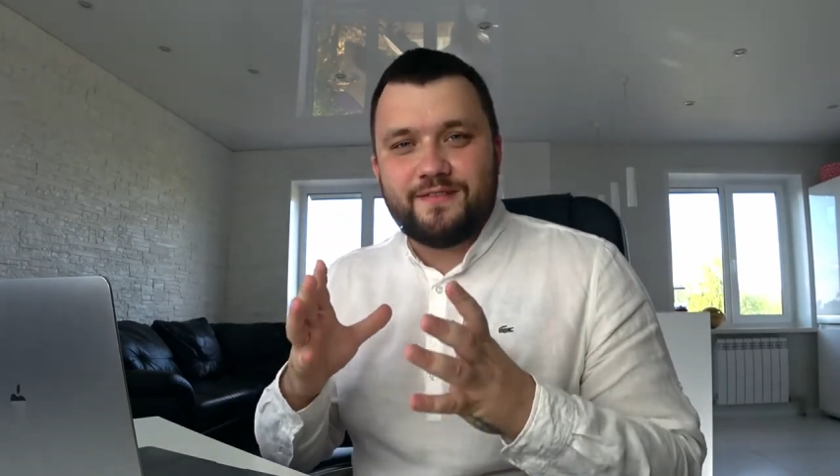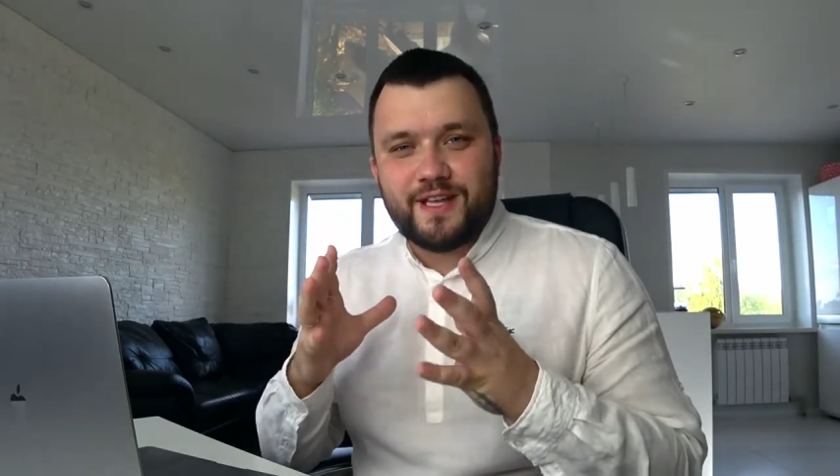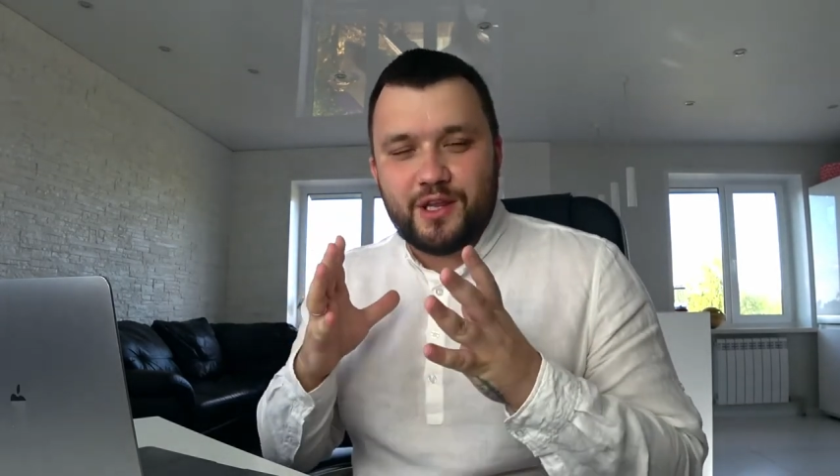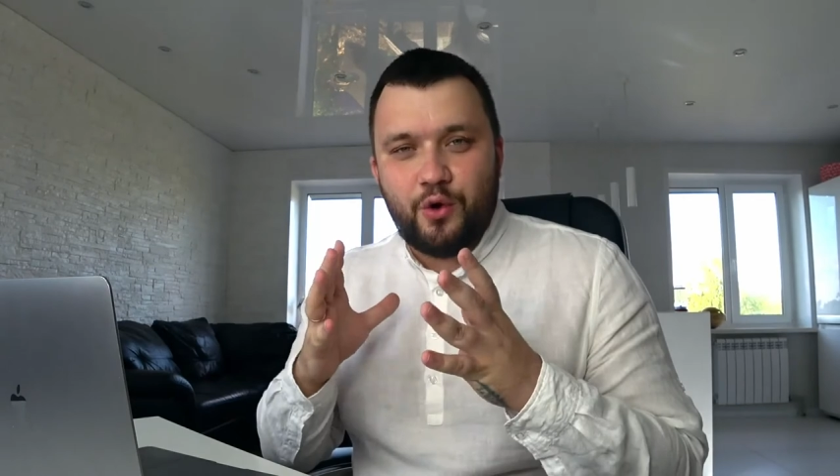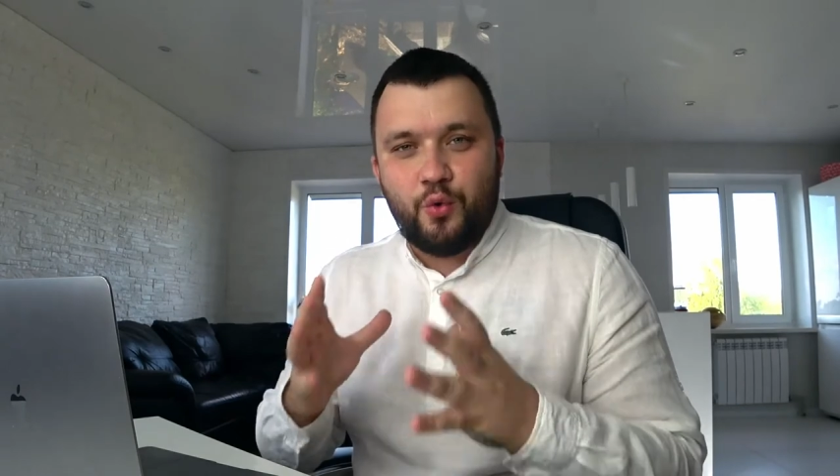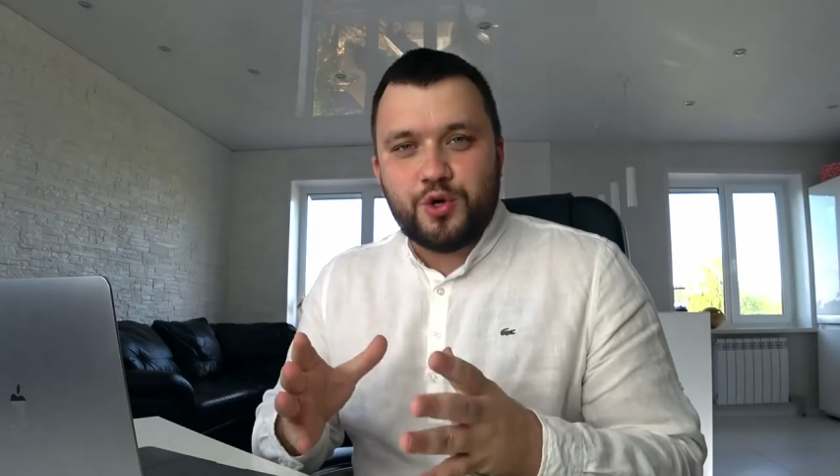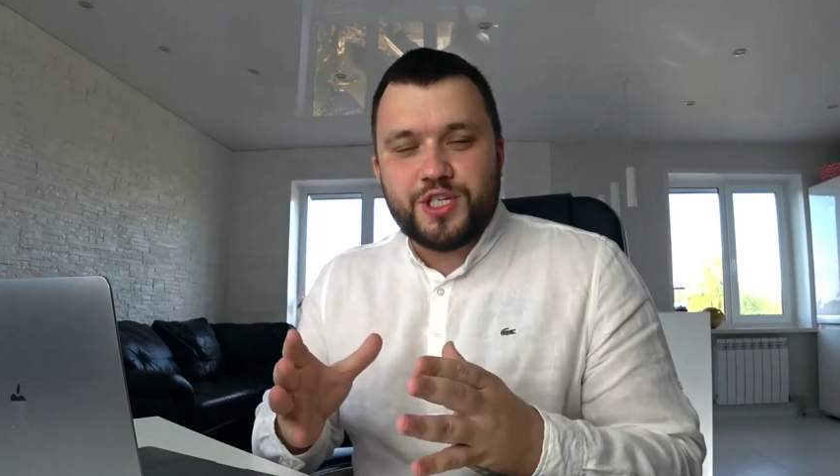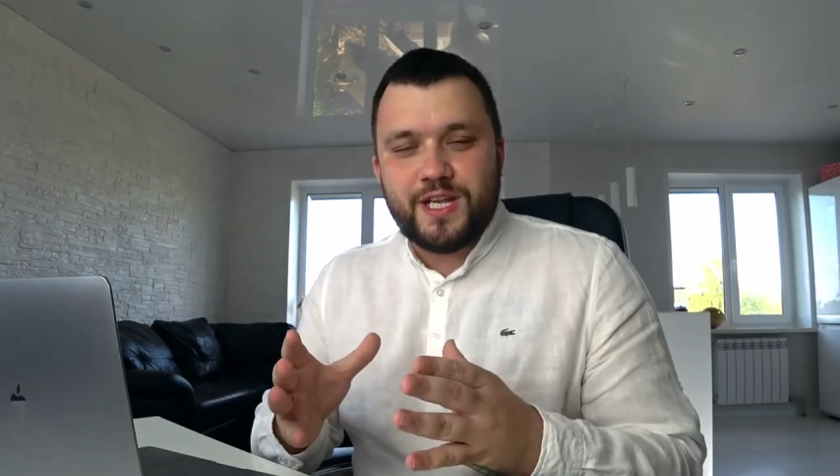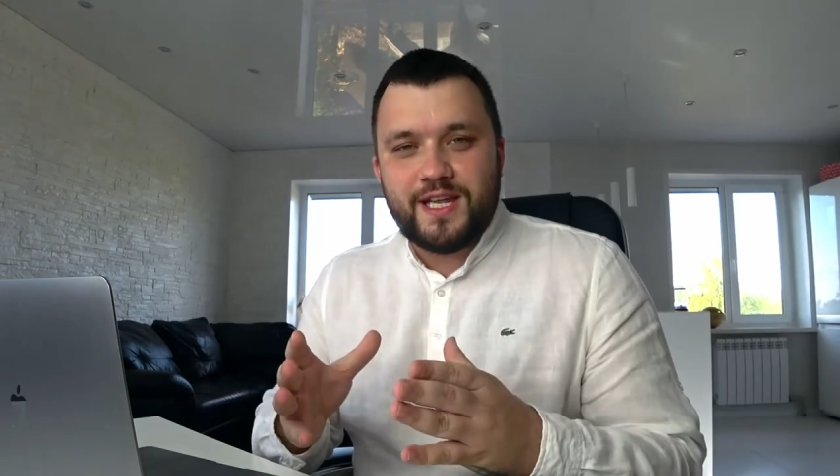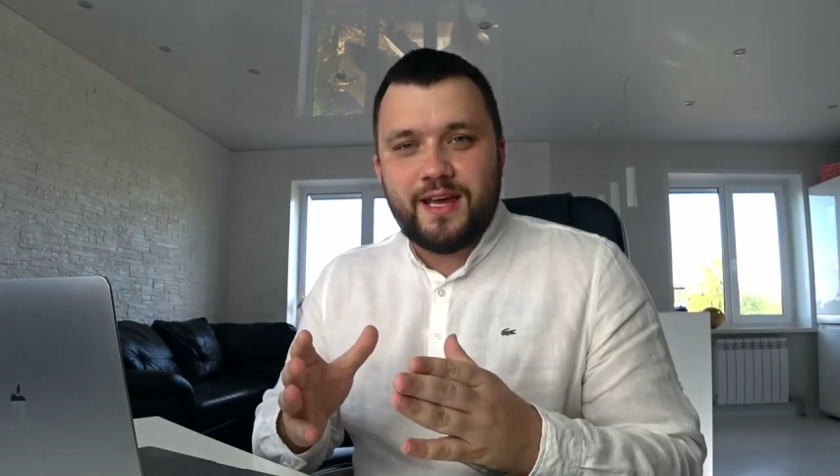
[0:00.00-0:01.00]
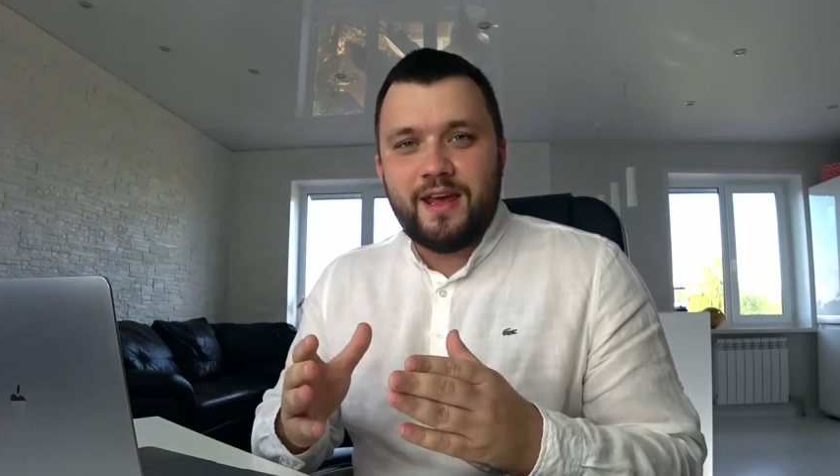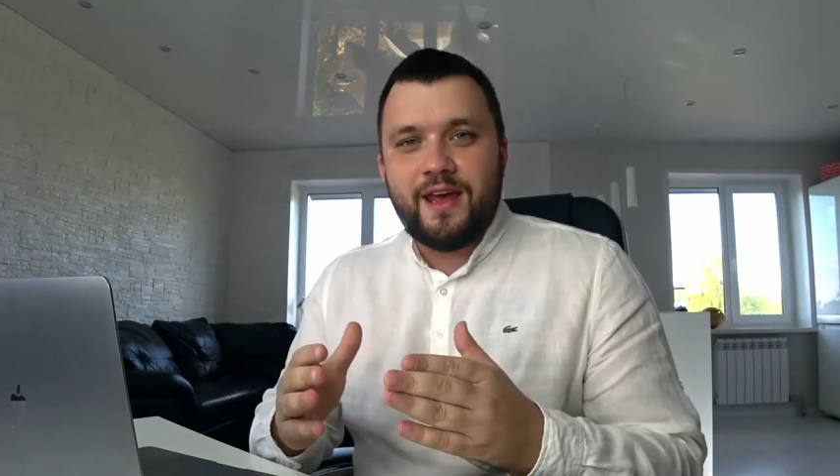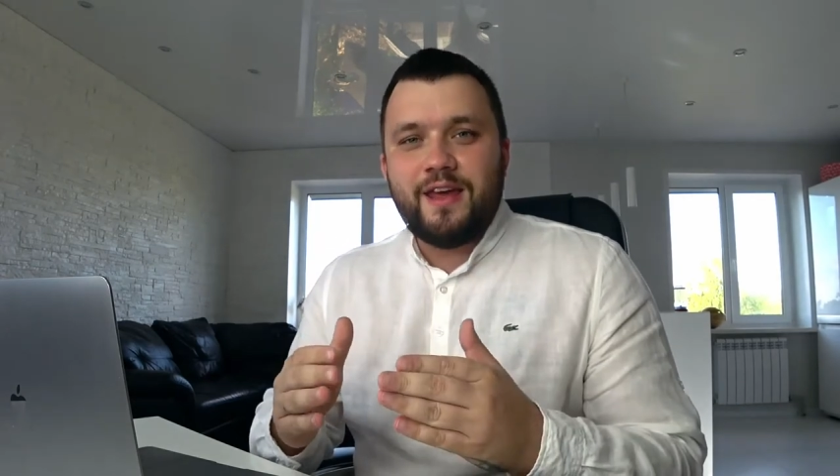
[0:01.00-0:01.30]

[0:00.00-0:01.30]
в этой очереди,